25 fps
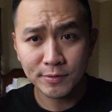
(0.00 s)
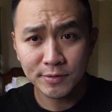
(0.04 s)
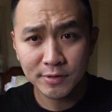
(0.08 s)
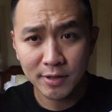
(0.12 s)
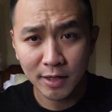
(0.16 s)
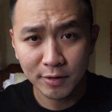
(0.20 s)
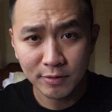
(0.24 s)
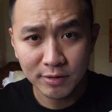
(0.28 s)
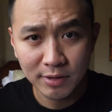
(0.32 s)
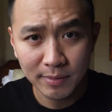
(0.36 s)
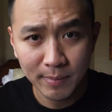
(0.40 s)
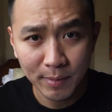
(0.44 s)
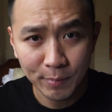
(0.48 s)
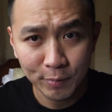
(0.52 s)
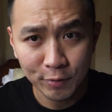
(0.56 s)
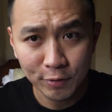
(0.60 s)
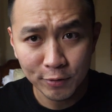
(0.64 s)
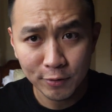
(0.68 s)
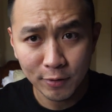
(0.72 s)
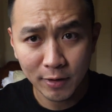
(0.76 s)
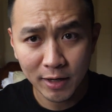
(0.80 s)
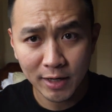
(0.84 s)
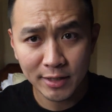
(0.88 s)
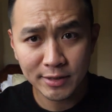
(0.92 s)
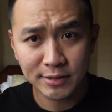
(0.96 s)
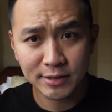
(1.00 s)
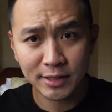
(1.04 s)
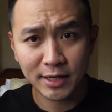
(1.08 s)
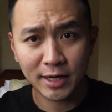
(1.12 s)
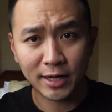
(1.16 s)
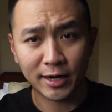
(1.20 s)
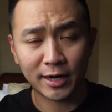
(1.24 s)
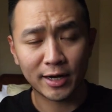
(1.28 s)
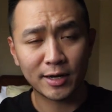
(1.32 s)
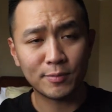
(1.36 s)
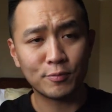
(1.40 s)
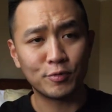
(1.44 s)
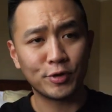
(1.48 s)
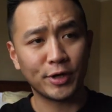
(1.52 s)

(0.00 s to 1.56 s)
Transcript: 150 dolar sekarang,